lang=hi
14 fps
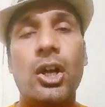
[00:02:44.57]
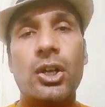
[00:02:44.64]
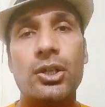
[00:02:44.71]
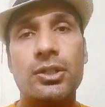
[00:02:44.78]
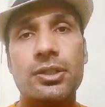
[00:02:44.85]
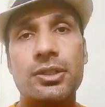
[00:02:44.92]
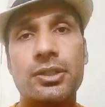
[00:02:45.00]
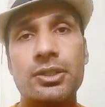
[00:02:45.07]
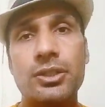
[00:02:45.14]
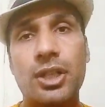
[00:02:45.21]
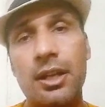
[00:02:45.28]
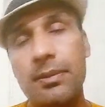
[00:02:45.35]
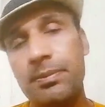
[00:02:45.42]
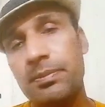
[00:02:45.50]

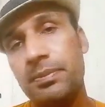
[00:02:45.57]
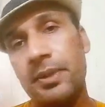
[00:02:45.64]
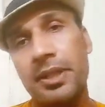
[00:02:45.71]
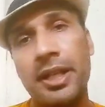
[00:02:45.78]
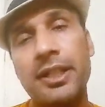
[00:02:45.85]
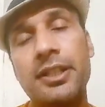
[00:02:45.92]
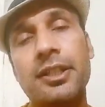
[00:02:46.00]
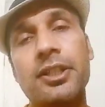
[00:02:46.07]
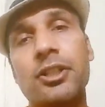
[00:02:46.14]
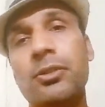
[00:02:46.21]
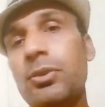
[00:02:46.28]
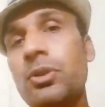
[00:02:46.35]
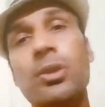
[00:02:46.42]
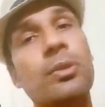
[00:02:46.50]
और आप लड़ाई करने
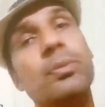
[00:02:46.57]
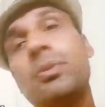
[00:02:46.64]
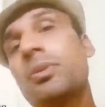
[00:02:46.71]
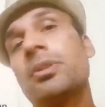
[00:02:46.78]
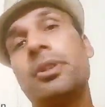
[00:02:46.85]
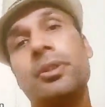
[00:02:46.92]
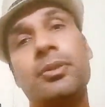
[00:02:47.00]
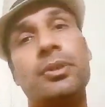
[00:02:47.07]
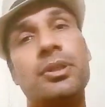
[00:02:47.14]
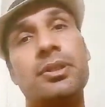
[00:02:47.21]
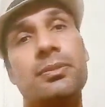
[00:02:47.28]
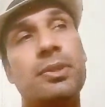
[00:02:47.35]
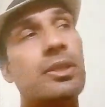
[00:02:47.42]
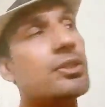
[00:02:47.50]
को बोलो और बोल रहे हो कि
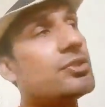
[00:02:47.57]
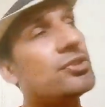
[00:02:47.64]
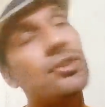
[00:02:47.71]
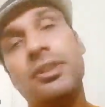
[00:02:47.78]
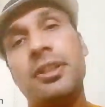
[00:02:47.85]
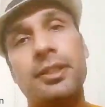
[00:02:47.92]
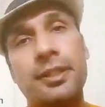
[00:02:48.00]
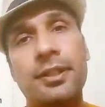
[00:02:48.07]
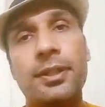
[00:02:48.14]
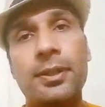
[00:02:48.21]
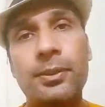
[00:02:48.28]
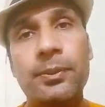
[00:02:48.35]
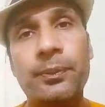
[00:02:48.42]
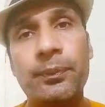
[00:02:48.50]
भाई जीत के
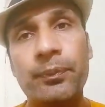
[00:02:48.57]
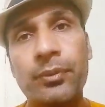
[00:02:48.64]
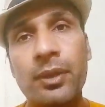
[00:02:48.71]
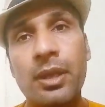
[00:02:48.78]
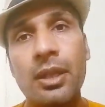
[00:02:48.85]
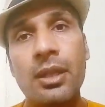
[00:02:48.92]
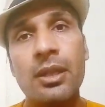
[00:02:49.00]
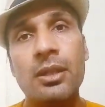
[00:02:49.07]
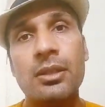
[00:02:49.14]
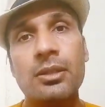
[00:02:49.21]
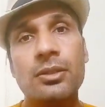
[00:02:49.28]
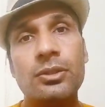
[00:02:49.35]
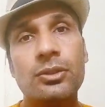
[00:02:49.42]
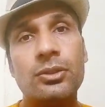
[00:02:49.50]
दिखाओ
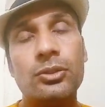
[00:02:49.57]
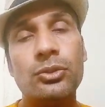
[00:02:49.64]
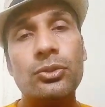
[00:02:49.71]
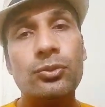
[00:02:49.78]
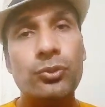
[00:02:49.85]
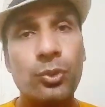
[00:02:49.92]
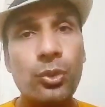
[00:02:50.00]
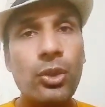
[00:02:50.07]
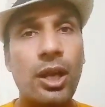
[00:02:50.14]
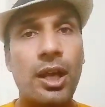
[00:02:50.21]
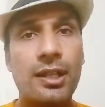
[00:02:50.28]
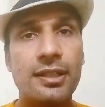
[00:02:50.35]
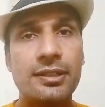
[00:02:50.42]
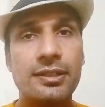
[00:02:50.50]
तो वो
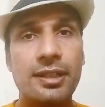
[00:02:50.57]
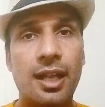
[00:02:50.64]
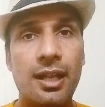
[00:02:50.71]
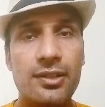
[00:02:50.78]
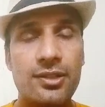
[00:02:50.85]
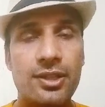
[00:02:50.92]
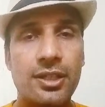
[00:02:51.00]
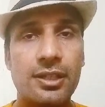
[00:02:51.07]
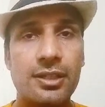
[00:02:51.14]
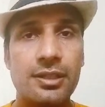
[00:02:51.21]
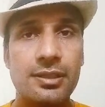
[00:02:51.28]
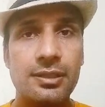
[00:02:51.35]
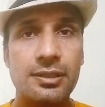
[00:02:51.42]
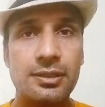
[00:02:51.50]
हालत आज एक
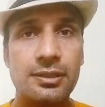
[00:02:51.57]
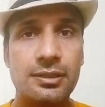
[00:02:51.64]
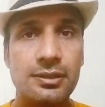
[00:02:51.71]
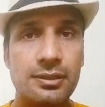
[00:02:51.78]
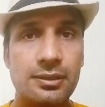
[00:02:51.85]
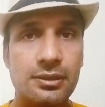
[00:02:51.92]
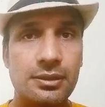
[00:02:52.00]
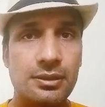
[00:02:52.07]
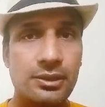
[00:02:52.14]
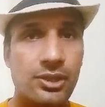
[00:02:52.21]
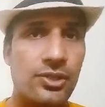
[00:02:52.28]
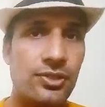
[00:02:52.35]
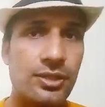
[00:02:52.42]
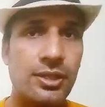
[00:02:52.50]

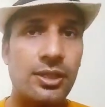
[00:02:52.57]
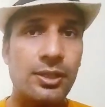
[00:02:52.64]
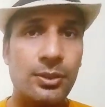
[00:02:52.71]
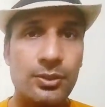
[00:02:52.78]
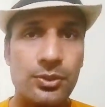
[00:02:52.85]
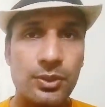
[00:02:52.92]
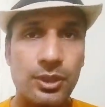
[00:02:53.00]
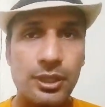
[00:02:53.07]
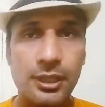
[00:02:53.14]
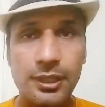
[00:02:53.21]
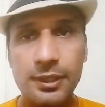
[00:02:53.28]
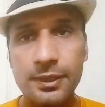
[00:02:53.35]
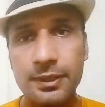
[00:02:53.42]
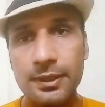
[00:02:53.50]
टीचर की हो चुकी
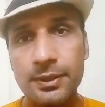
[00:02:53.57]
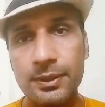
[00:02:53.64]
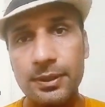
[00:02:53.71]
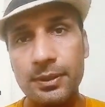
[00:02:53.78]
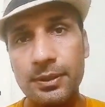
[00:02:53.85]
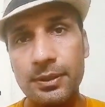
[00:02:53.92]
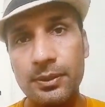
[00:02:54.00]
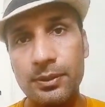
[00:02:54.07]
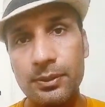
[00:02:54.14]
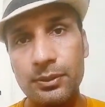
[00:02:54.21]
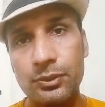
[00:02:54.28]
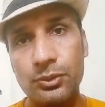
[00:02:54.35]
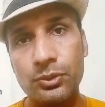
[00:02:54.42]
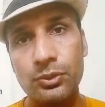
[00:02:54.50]
है कि
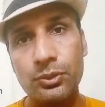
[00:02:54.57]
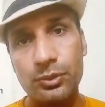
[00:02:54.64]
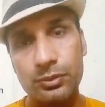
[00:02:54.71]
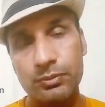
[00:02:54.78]
उसको